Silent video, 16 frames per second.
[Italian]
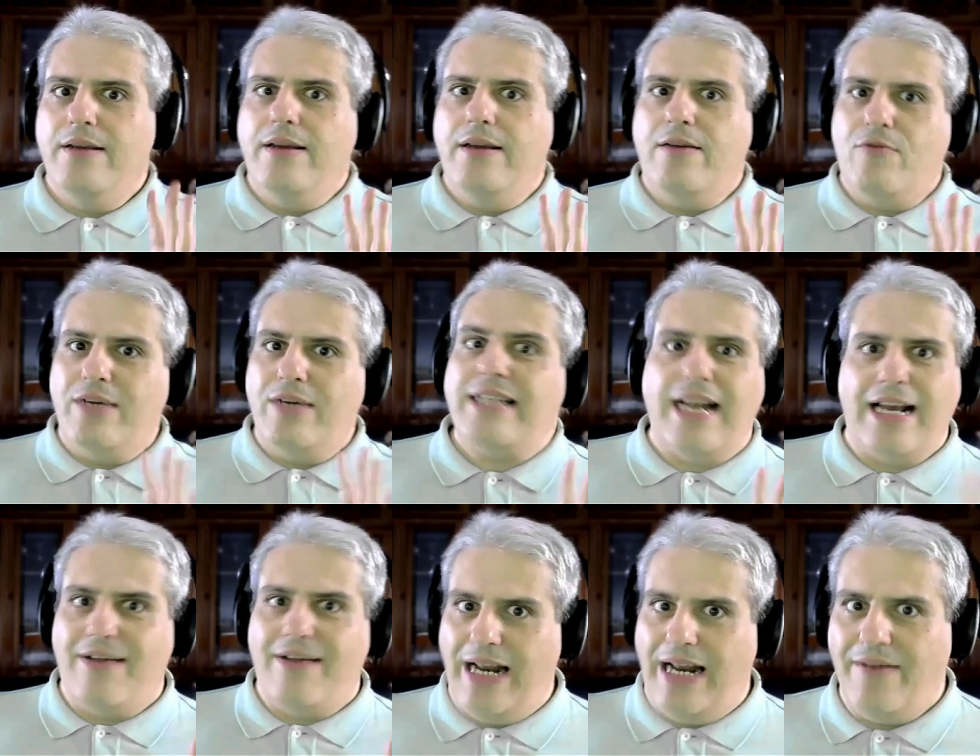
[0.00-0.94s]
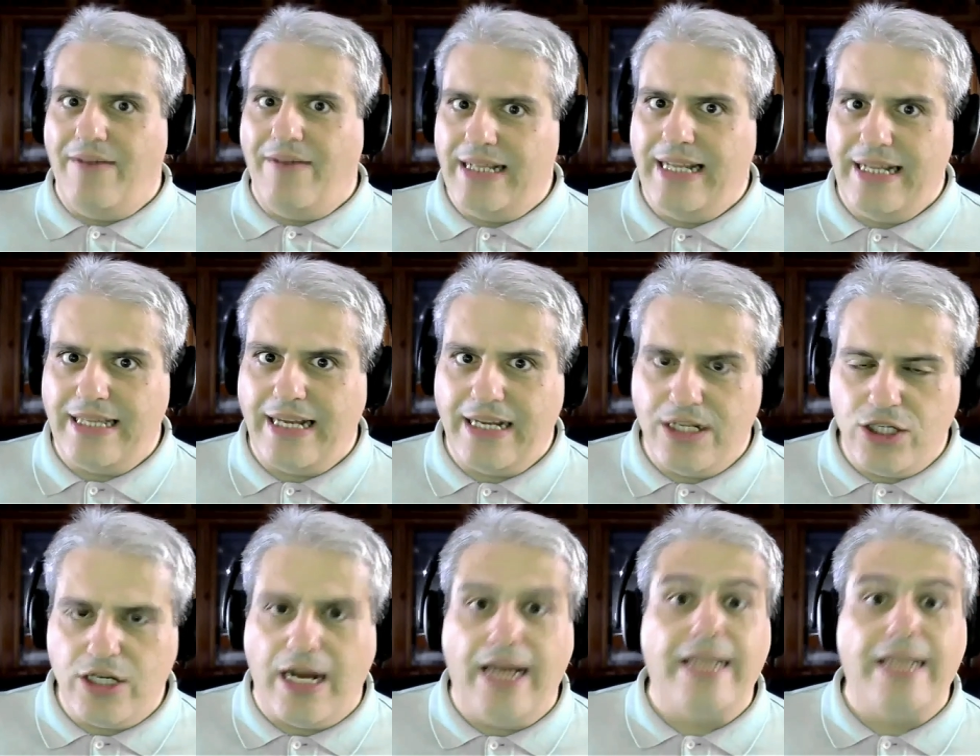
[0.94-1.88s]
questa è la, è la vendetta che
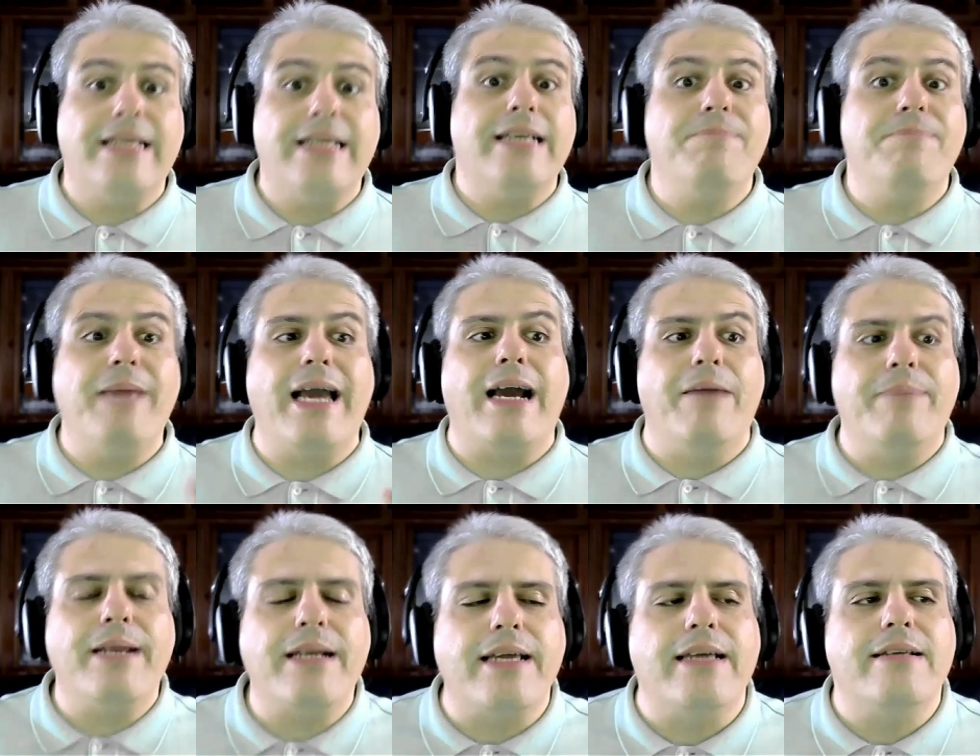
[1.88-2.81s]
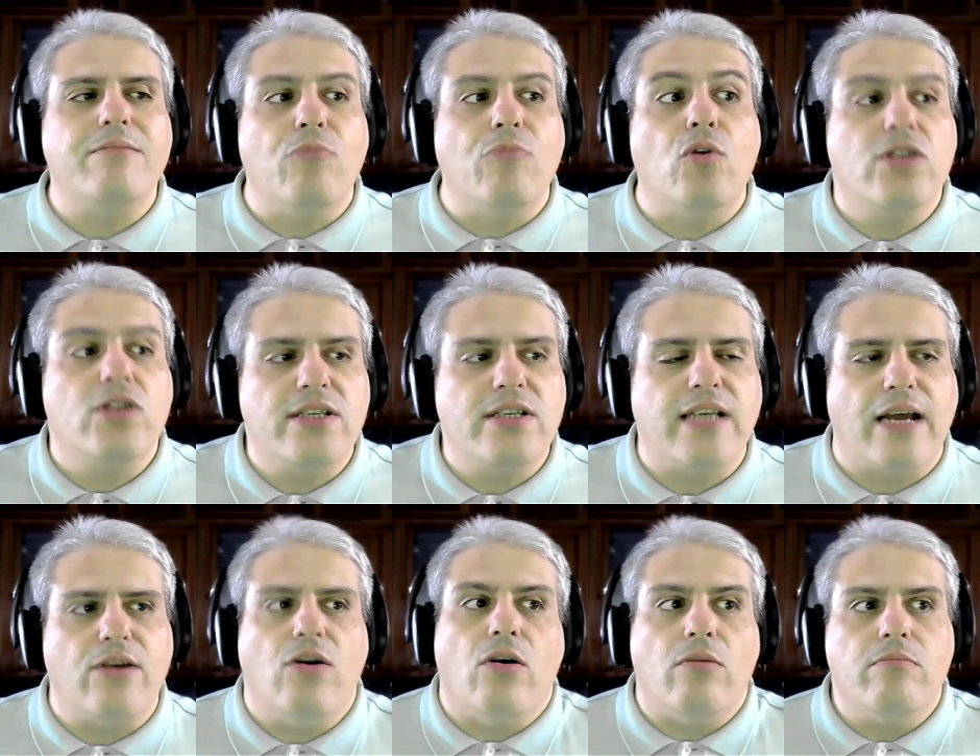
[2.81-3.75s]
c'ha, il che spiega perché molti
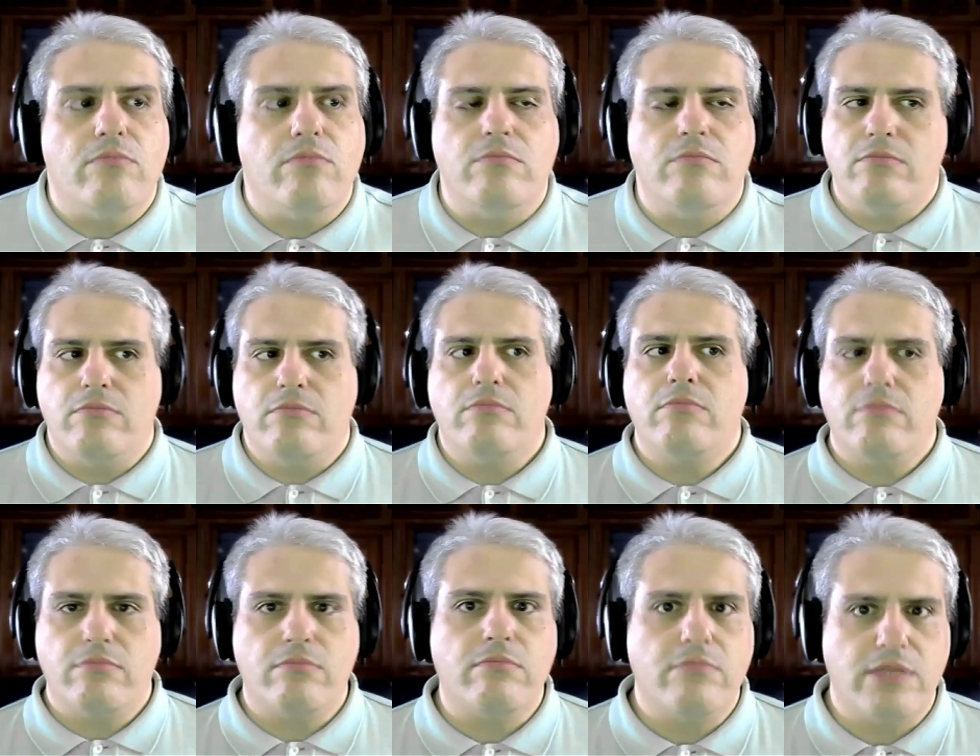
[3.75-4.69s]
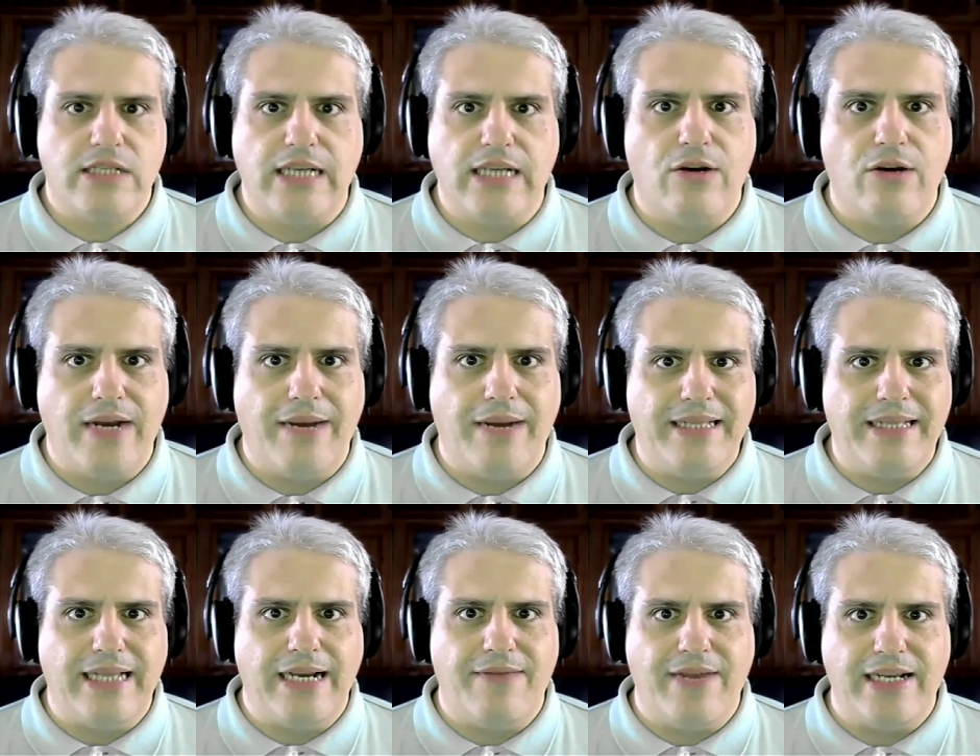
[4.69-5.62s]
siano, siano veramente
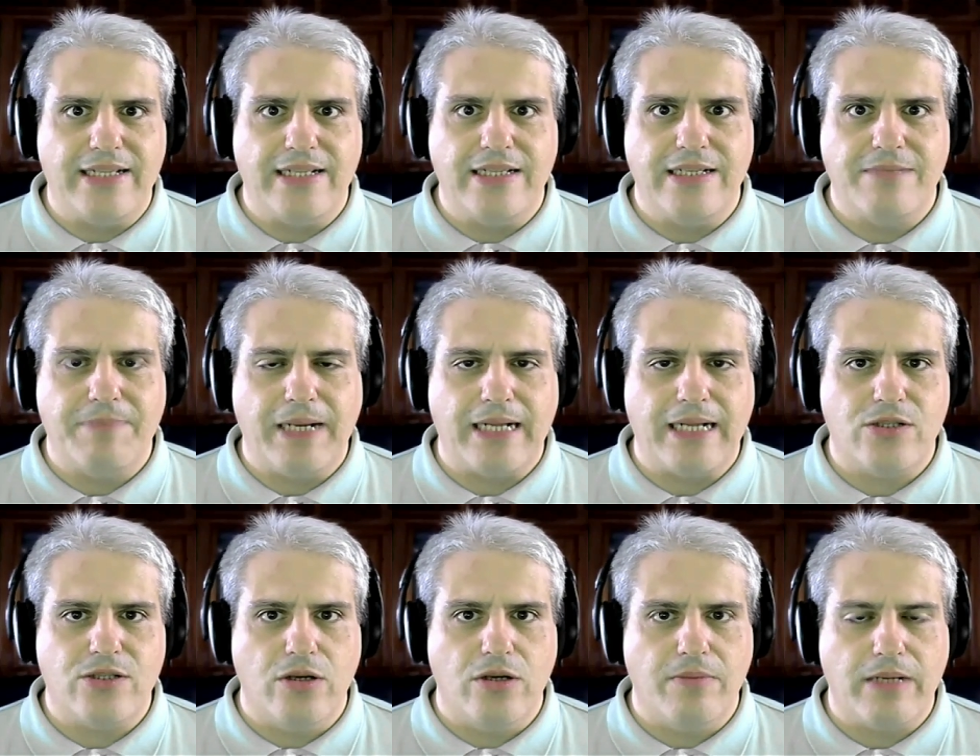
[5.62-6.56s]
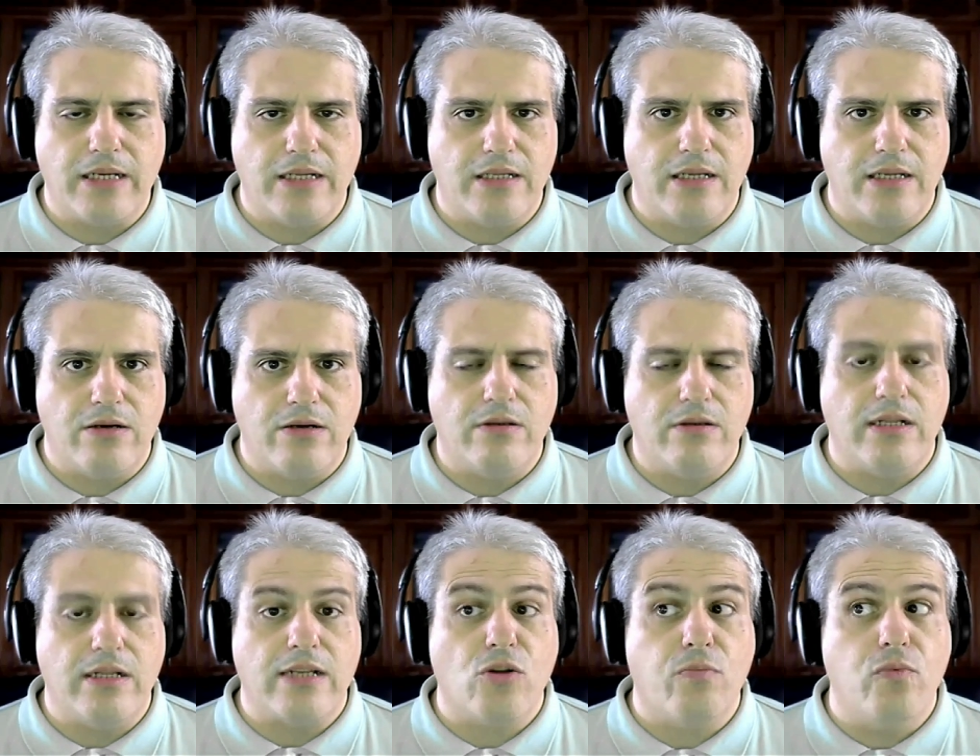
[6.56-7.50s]
a livelli di disperazione, perché dicono, quindi a
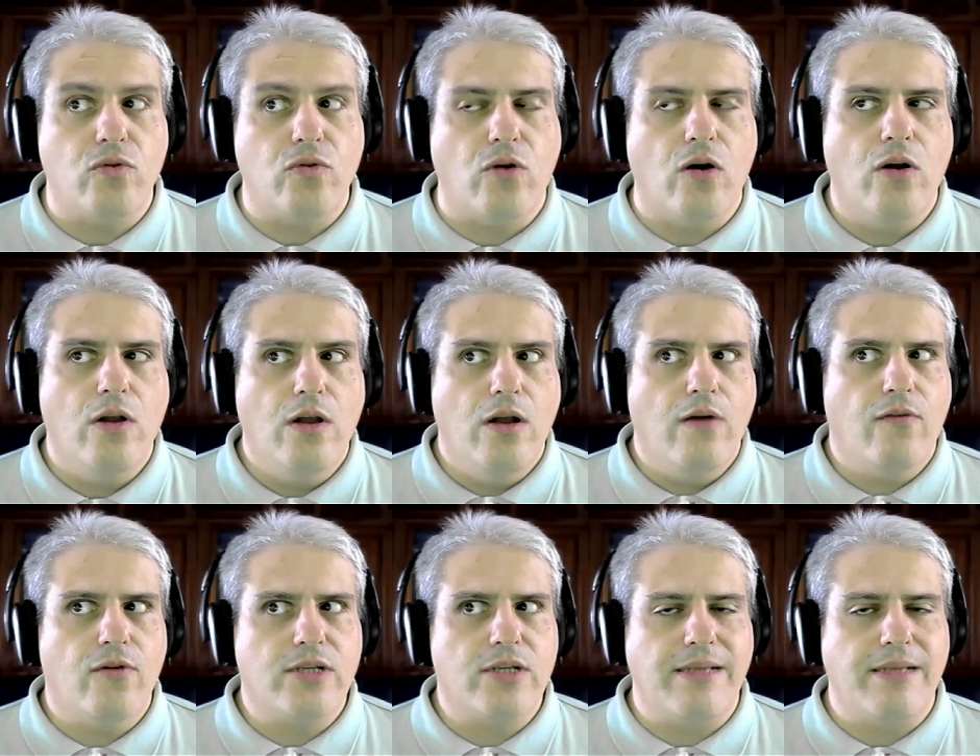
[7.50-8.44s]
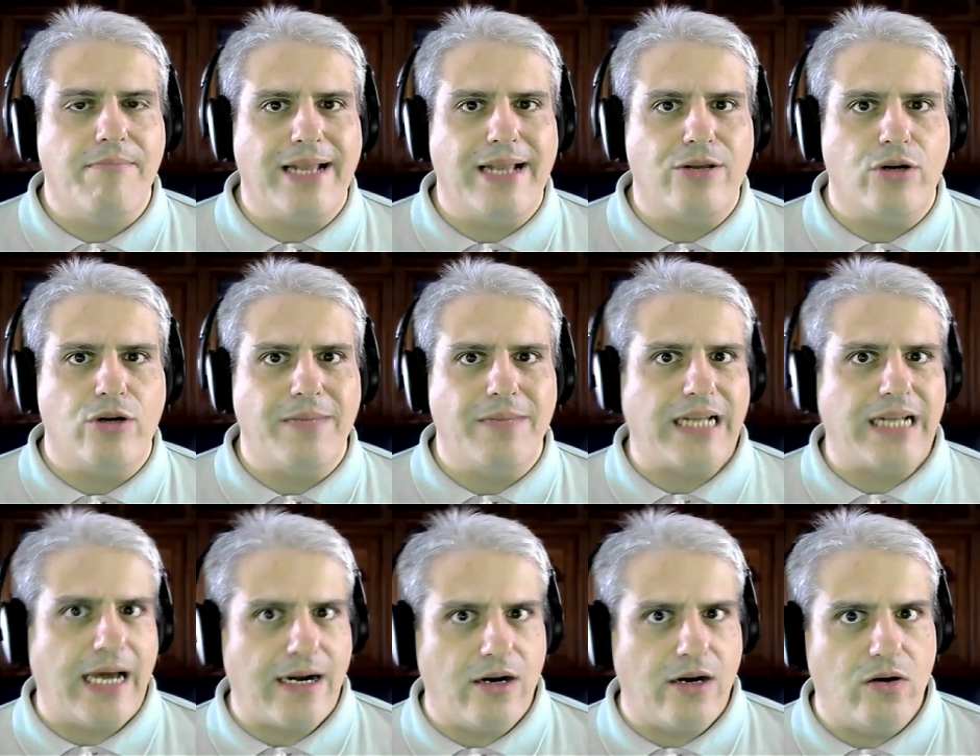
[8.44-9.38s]
questo punto forse è meglio
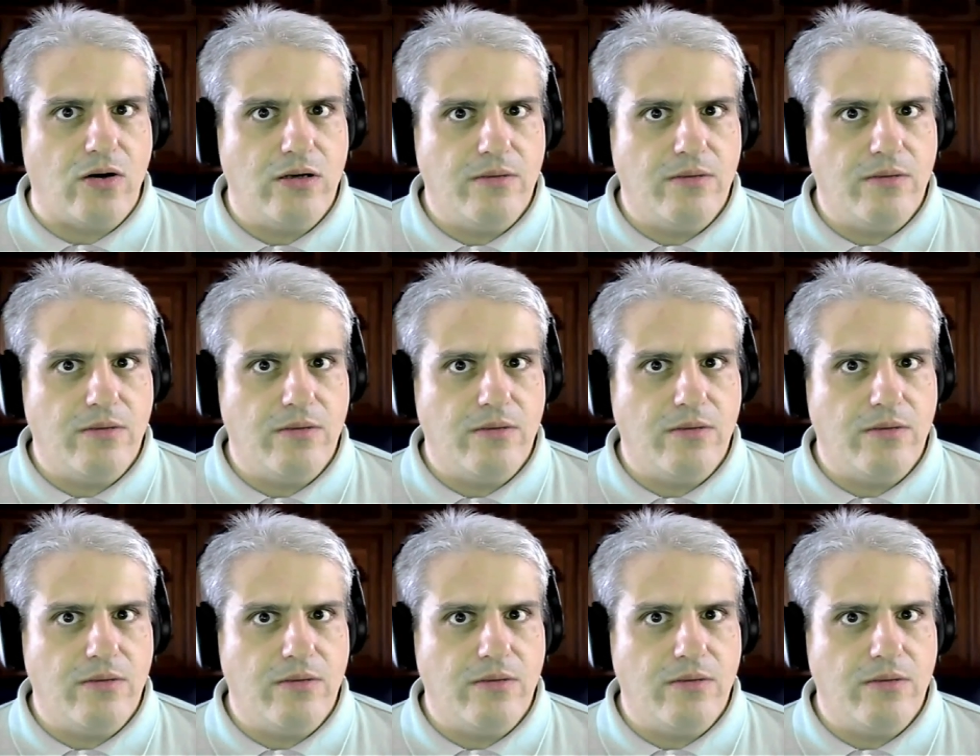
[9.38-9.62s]
limitarlo